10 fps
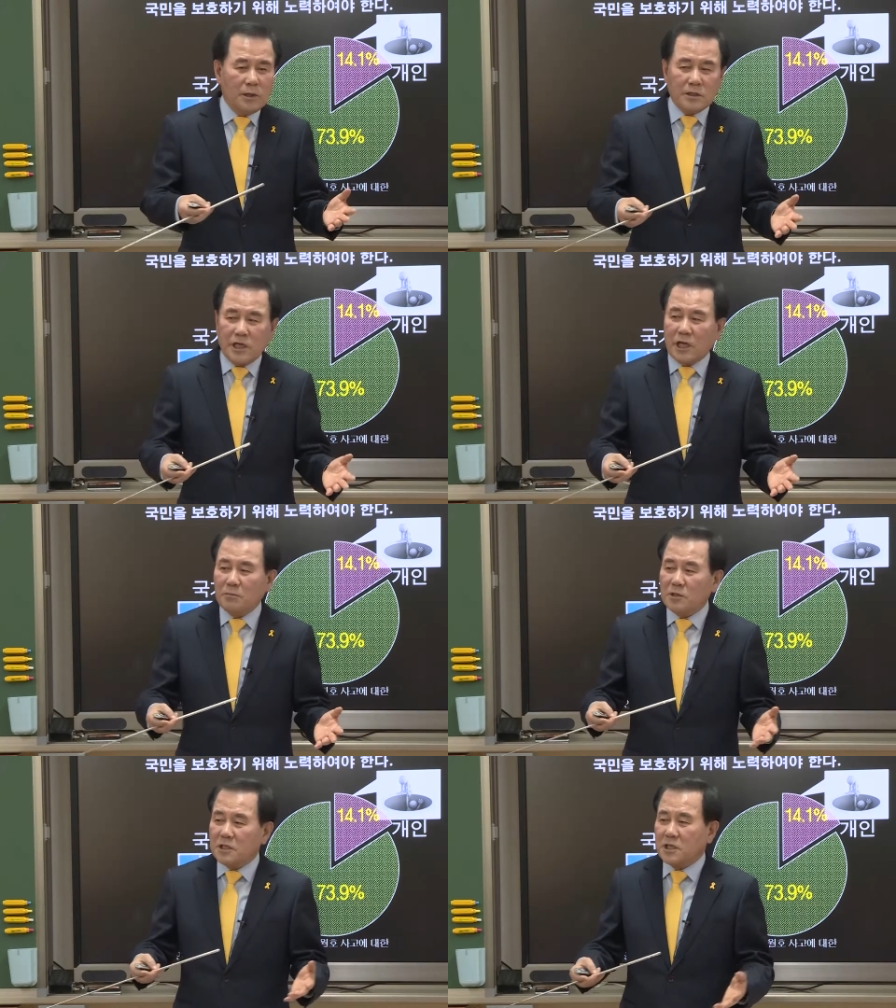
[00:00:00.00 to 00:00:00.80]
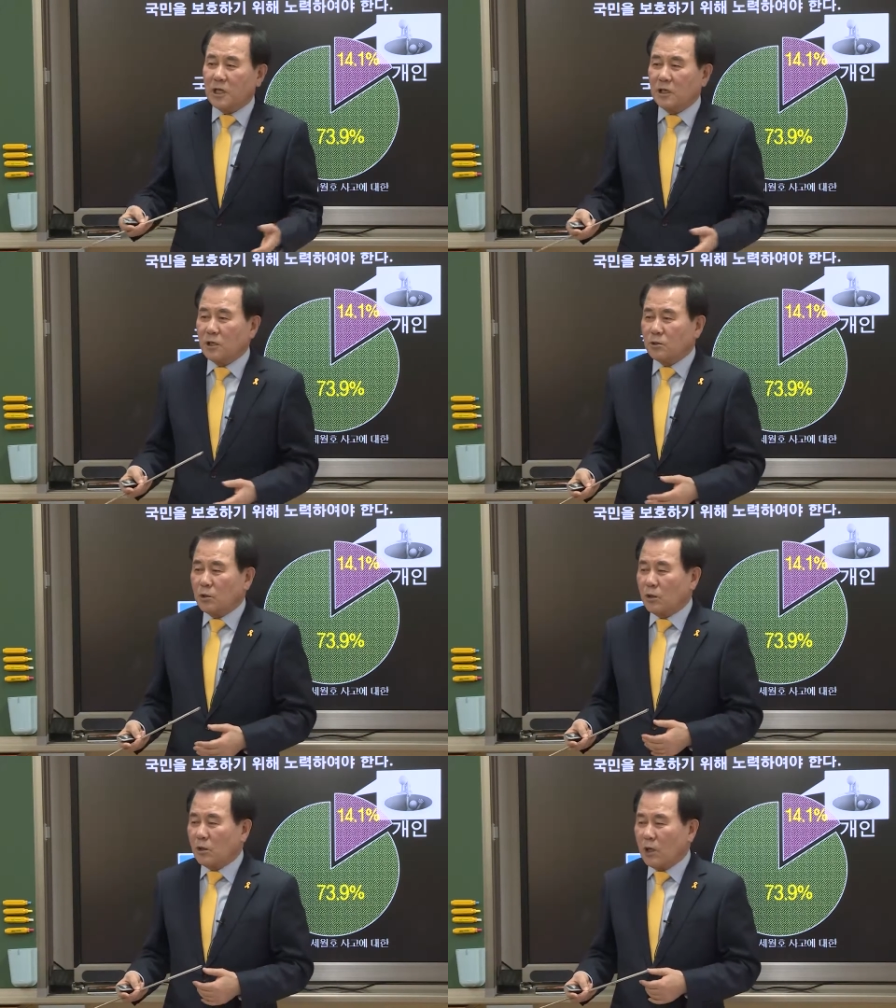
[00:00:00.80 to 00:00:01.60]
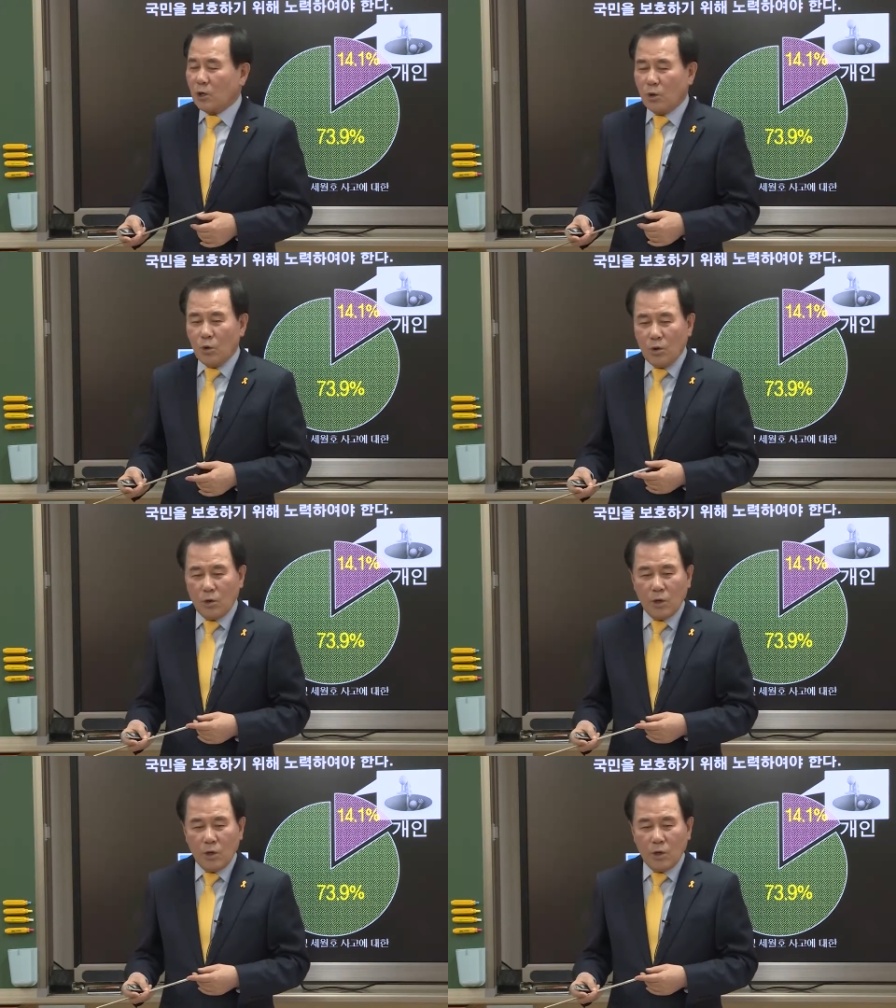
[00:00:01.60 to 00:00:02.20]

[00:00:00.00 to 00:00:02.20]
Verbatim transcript: 책임지지 않는 소리를 하고